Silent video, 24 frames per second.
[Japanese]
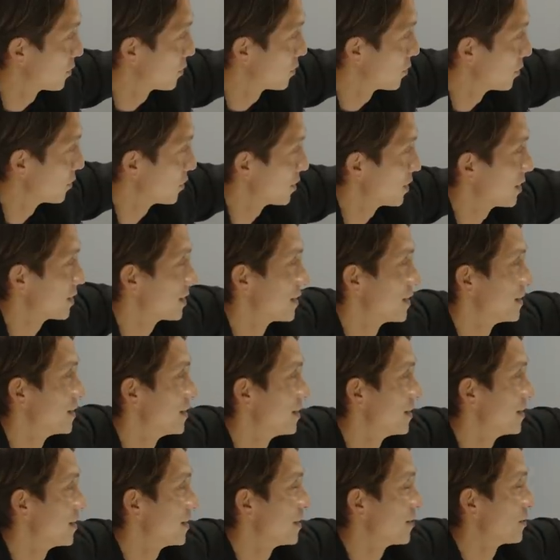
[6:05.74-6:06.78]
この辺
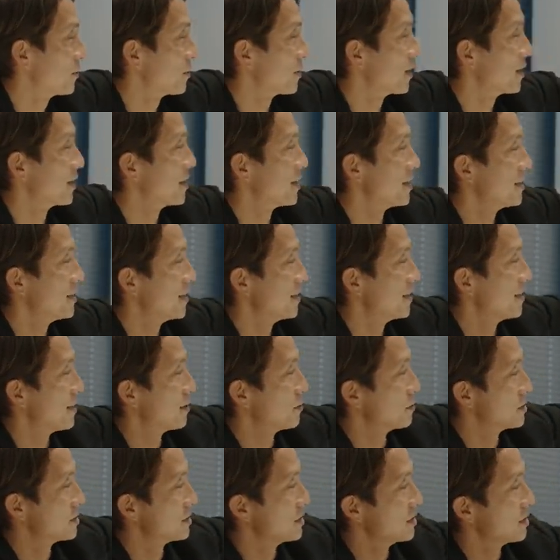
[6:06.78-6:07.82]
りで出てこられたら嫌だ
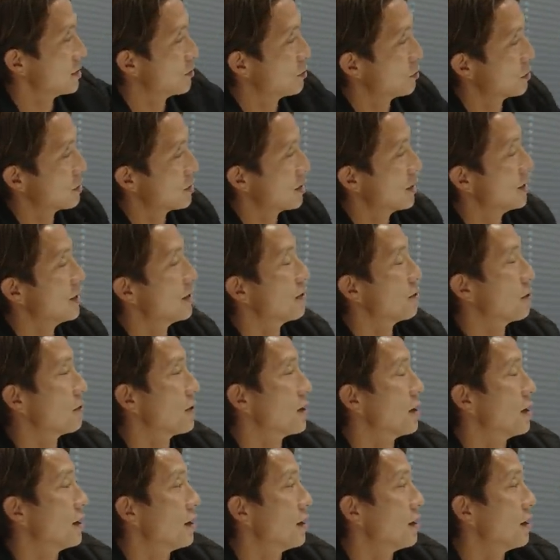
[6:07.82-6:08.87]
ろうし、交代なの
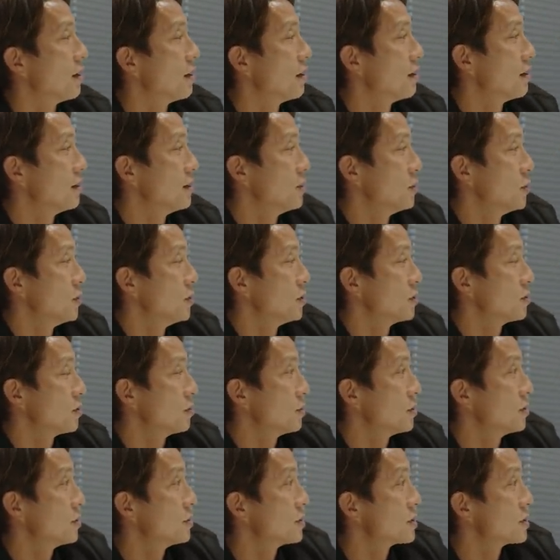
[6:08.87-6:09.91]
かにもよると思い